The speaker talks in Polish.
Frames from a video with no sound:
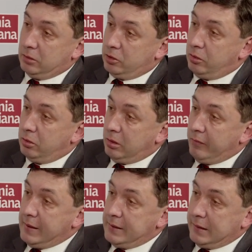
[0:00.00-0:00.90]

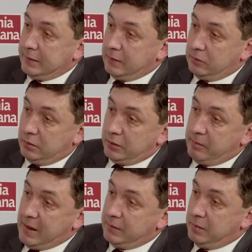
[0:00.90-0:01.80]
odszkodowania za to,
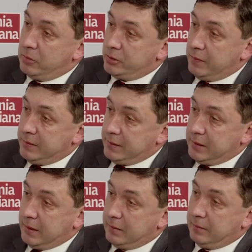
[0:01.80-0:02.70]
że bandy
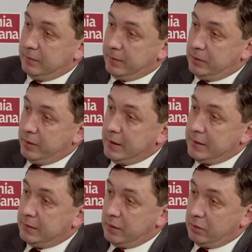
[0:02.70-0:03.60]
bolszewickie weszły
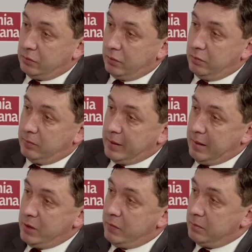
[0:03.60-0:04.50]
na ich terytorium,
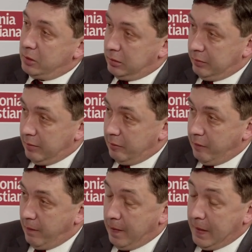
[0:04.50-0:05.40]
grabiły,
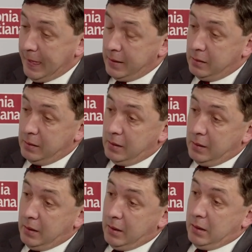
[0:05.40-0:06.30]
mordowały.
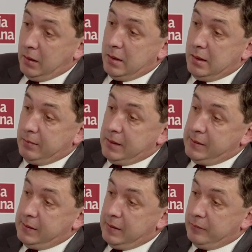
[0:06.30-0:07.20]
I
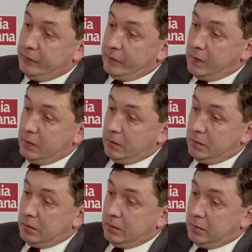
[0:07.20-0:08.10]
wtedy
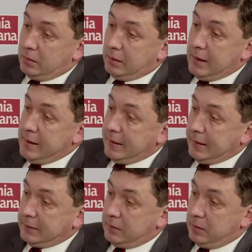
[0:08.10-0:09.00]
y,
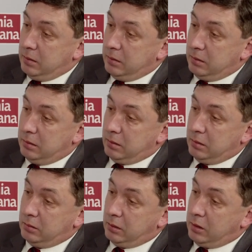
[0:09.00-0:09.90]
delegat
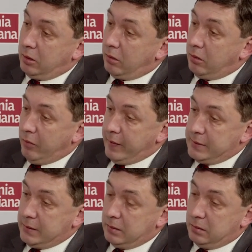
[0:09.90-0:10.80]
do tych
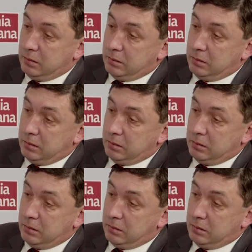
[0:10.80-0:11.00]
rokowań